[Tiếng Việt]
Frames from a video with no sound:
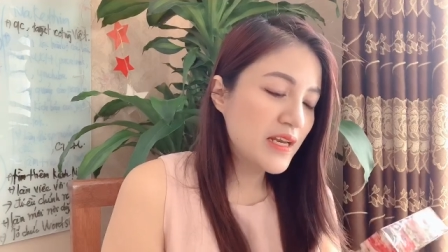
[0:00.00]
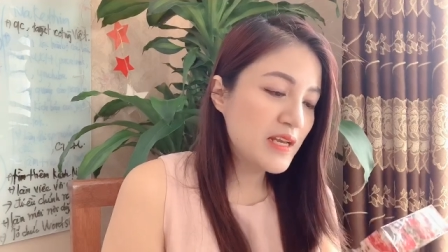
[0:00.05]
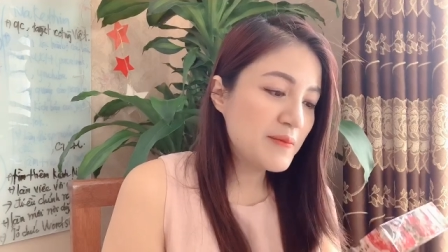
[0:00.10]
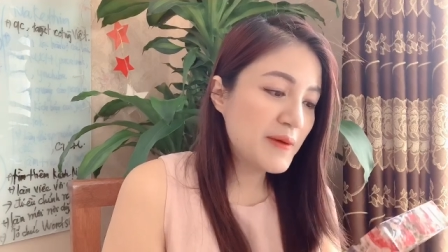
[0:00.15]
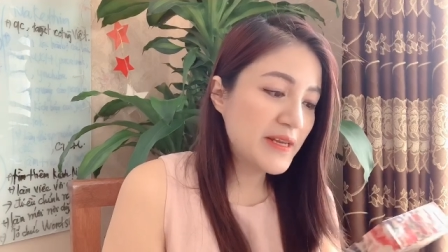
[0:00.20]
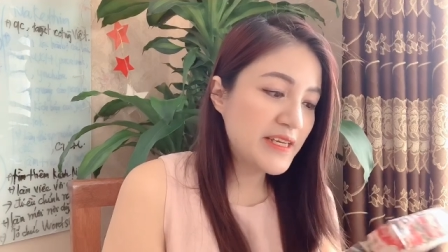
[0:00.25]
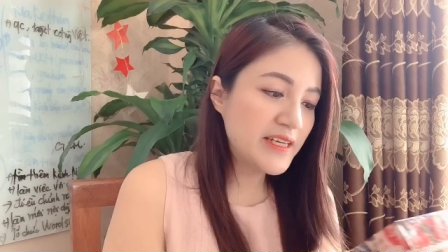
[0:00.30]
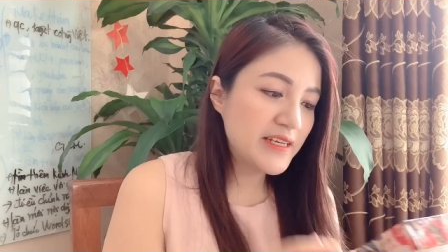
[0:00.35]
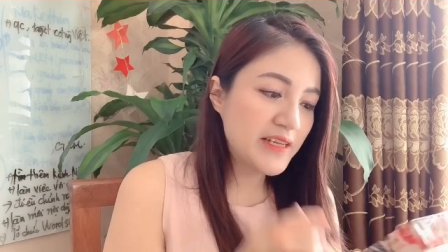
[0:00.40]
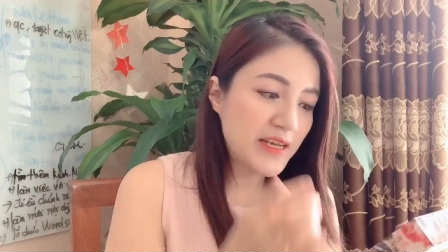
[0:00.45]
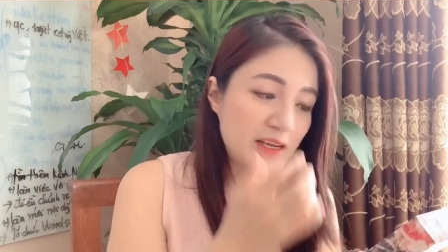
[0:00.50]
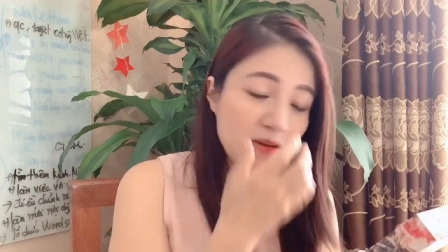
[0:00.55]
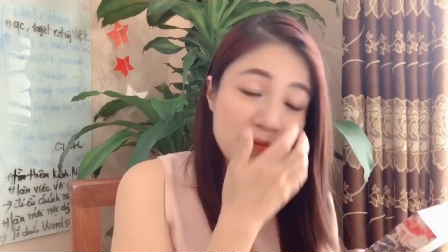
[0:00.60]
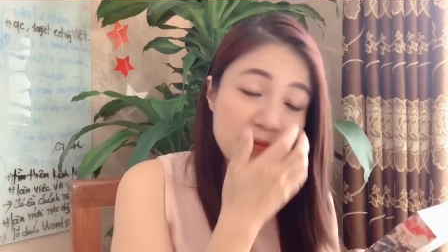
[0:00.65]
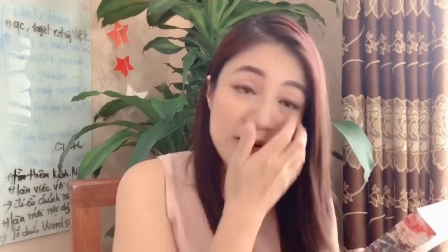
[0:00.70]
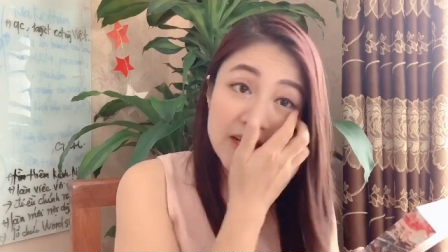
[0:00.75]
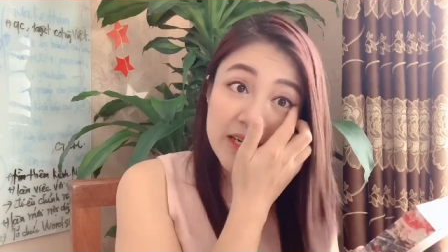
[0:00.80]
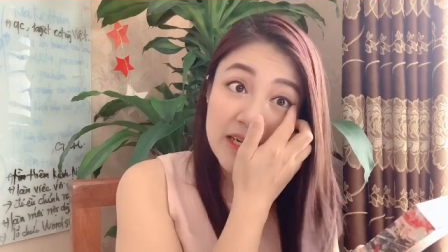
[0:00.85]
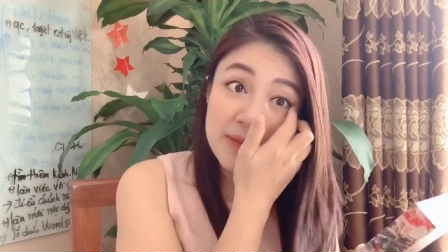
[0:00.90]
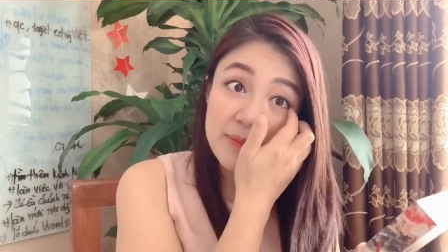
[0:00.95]
Đấy, bạn nhìn thấy không
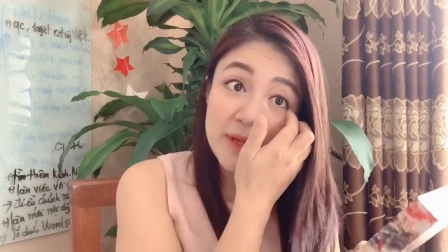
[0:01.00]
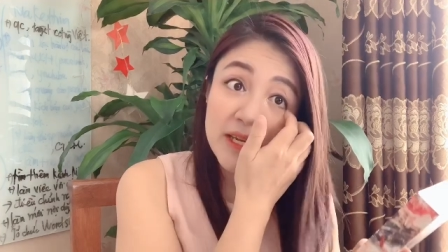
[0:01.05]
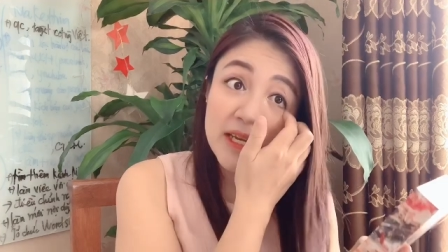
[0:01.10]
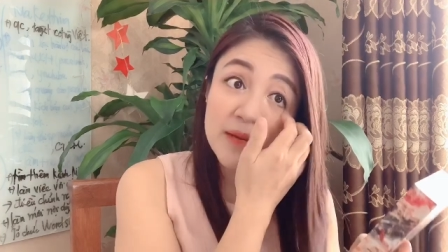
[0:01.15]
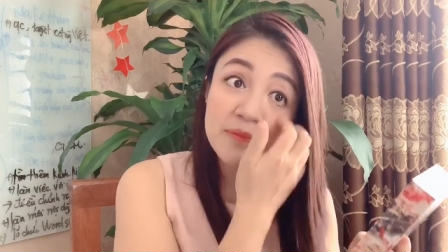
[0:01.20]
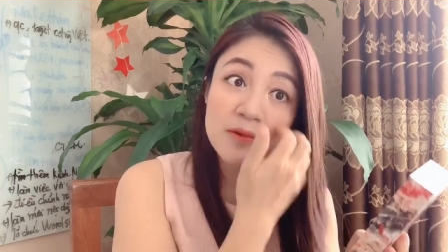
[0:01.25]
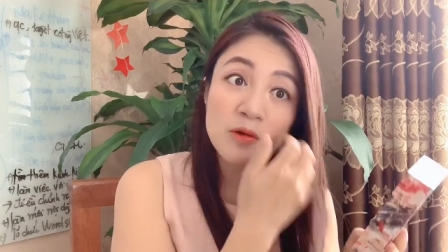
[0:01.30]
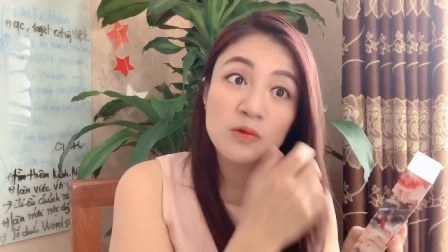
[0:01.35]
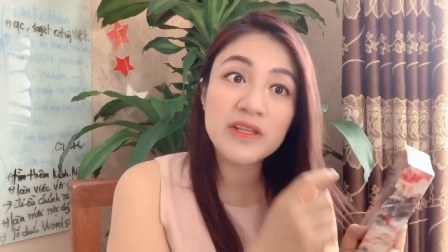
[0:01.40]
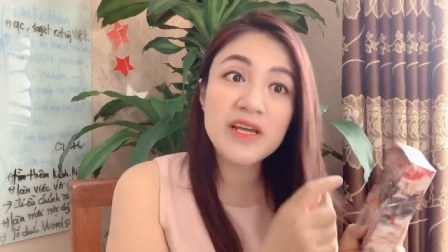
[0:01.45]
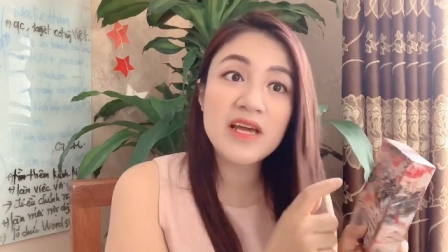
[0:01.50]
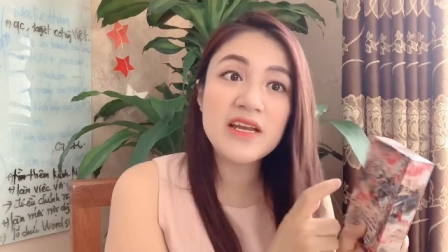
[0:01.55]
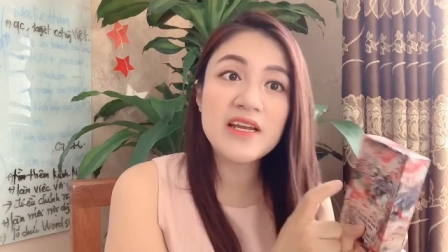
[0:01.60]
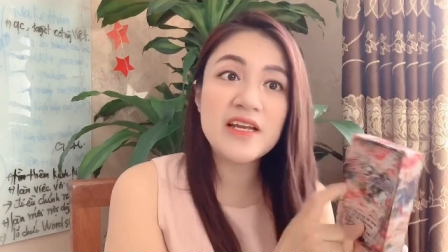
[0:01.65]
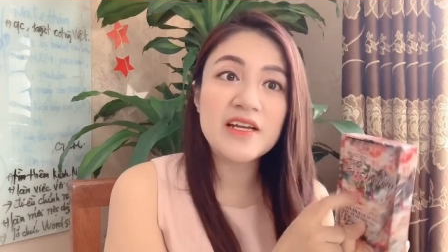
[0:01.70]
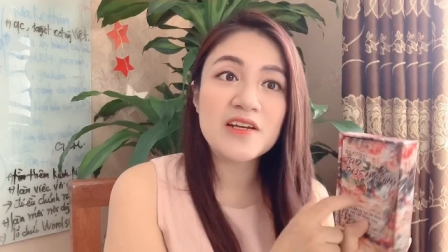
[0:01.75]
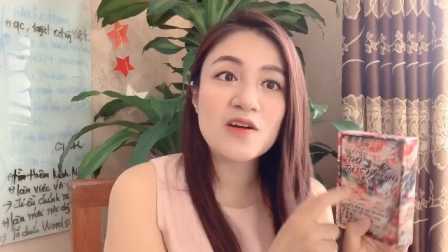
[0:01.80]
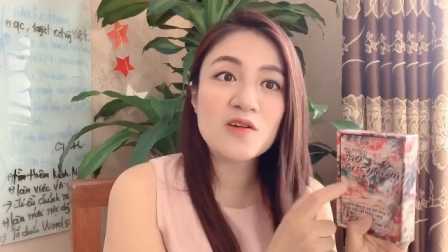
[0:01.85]
ạ? Cái bí kíp đầu tiên ấy,